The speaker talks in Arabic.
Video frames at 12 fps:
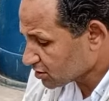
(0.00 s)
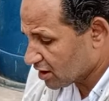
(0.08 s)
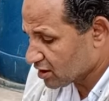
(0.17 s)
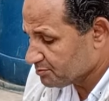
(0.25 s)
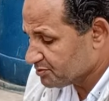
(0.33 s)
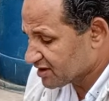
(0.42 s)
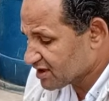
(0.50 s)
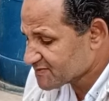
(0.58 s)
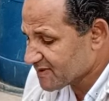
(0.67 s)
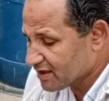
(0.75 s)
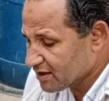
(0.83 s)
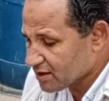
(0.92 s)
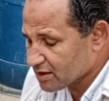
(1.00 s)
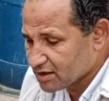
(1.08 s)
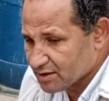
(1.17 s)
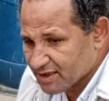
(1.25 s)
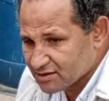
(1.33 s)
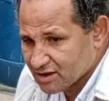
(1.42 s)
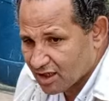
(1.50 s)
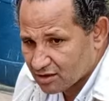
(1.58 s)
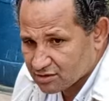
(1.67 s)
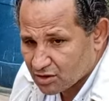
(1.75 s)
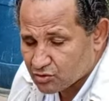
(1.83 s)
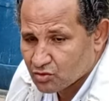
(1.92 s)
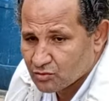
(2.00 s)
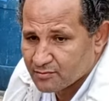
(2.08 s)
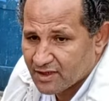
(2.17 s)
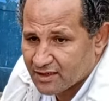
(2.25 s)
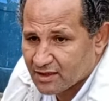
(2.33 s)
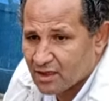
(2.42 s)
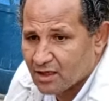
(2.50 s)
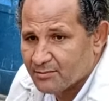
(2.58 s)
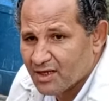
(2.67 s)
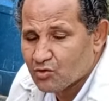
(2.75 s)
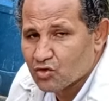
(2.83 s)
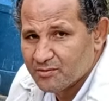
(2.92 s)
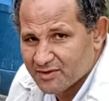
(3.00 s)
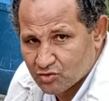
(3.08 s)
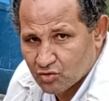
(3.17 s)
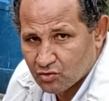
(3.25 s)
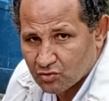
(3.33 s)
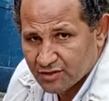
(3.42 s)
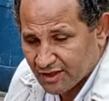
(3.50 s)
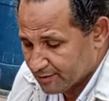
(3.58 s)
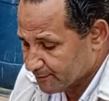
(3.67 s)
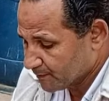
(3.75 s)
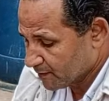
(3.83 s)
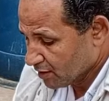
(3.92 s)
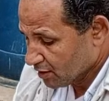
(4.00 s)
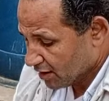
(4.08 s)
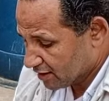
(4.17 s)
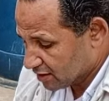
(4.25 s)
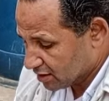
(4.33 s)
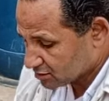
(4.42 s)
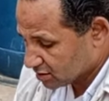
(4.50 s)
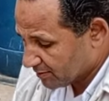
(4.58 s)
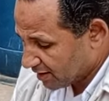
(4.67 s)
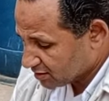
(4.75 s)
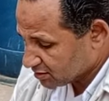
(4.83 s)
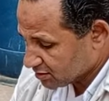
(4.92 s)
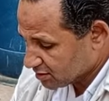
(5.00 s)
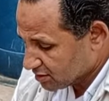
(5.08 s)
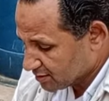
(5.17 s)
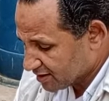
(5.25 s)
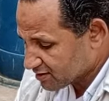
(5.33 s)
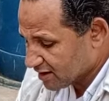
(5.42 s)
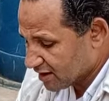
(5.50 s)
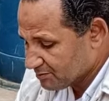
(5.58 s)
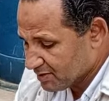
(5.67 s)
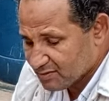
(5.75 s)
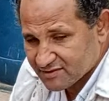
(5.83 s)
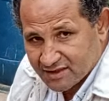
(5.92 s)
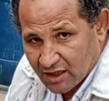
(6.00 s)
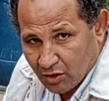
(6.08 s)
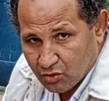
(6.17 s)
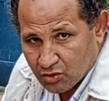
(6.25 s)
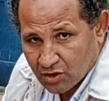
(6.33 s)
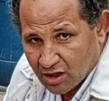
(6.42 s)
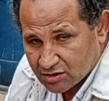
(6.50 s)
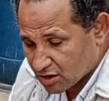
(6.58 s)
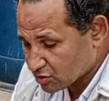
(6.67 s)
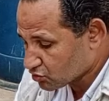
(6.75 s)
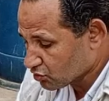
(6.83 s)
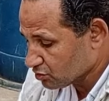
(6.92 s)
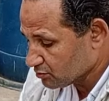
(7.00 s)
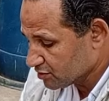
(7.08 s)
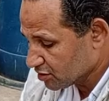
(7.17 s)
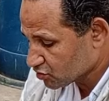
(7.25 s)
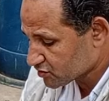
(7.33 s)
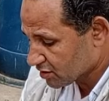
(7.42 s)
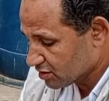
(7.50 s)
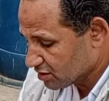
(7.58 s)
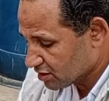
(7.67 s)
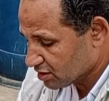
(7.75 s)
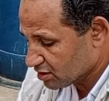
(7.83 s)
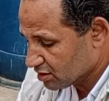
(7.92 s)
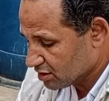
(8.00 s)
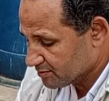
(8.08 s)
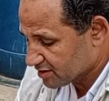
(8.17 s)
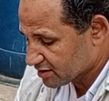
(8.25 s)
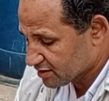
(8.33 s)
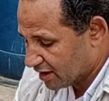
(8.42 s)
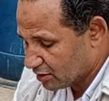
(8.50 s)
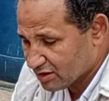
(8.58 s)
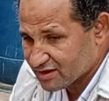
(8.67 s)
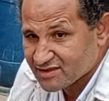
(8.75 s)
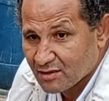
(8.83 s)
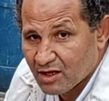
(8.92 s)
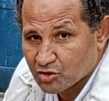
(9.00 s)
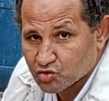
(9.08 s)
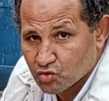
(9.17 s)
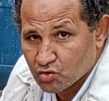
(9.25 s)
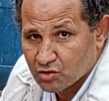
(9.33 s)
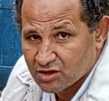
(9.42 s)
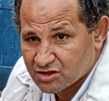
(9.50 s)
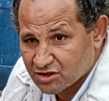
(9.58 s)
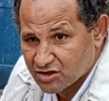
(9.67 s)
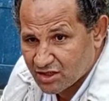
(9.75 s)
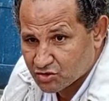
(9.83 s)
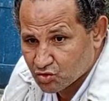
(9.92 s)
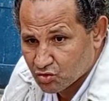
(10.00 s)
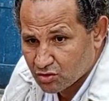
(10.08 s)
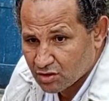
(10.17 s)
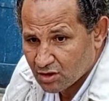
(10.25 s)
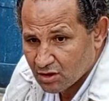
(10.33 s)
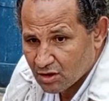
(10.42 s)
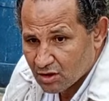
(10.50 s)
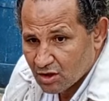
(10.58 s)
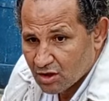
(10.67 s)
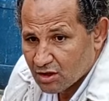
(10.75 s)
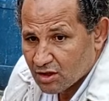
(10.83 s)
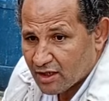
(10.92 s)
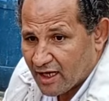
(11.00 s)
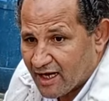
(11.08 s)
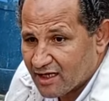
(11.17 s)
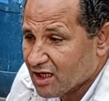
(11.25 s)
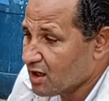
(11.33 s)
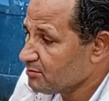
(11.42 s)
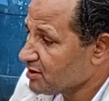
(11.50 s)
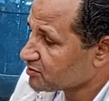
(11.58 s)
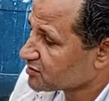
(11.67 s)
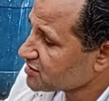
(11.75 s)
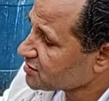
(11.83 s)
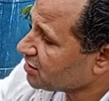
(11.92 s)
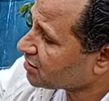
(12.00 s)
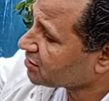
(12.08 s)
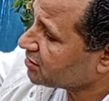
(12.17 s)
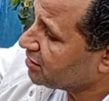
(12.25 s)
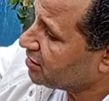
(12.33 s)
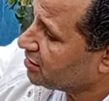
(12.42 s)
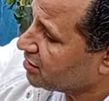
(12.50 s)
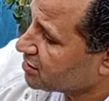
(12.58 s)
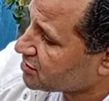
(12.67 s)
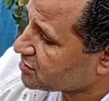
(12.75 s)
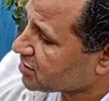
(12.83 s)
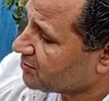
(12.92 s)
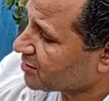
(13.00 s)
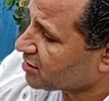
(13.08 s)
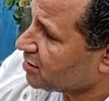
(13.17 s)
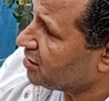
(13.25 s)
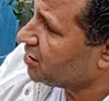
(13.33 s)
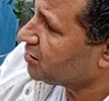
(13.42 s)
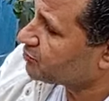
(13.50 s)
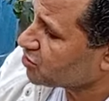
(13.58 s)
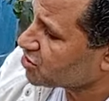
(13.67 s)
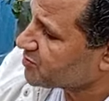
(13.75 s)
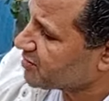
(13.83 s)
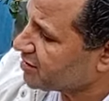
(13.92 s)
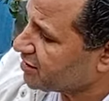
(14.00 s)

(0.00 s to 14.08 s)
طيب بالنسبه للنبات ده حضراتكم انا باكل منه ايه انا طبعا النبات ده لما بزرعه حضراتكم بيوصل لي آه، من حوالي سبع شهور لتسع شهور على ما بتظهر الثمره اللي بتشبه